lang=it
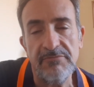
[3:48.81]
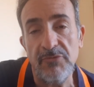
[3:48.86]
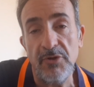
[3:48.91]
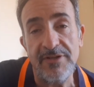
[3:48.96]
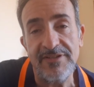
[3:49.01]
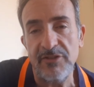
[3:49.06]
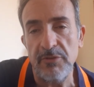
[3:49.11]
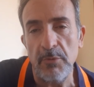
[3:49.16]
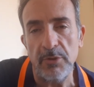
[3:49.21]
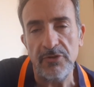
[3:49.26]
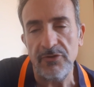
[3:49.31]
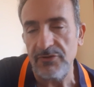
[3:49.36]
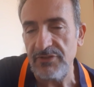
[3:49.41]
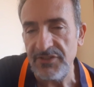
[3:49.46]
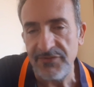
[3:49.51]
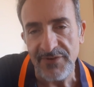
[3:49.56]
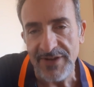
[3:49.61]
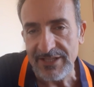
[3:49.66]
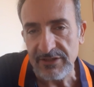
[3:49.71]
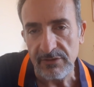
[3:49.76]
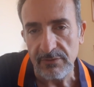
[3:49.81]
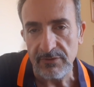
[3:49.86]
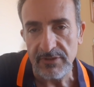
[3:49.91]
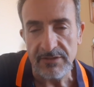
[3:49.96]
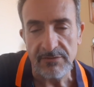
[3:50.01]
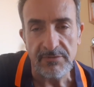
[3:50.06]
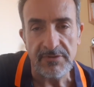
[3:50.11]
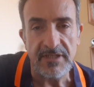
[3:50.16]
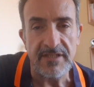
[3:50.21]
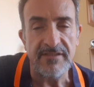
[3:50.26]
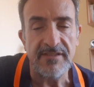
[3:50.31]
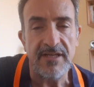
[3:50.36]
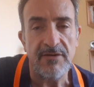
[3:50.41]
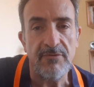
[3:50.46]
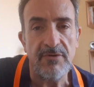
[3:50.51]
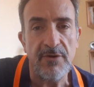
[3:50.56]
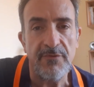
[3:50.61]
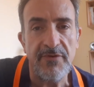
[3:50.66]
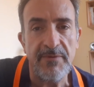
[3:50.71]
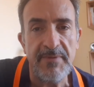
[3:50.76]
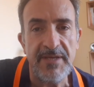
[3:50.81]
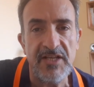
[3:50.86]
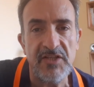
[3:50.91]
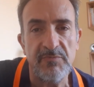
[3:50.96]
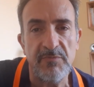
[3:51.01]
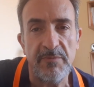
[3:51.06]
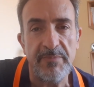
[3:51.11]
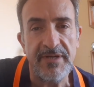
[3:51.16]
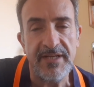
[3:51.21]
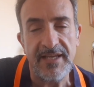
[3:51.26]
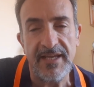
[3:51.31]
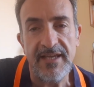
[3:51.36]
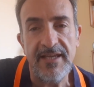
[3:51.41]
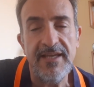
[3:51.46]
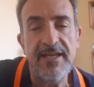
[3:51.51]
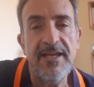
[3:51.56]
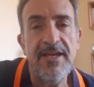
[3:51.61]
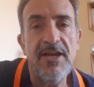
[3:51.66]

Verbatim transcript: non è stato molto soddisfatto volendo utilizzare un eufemismo perché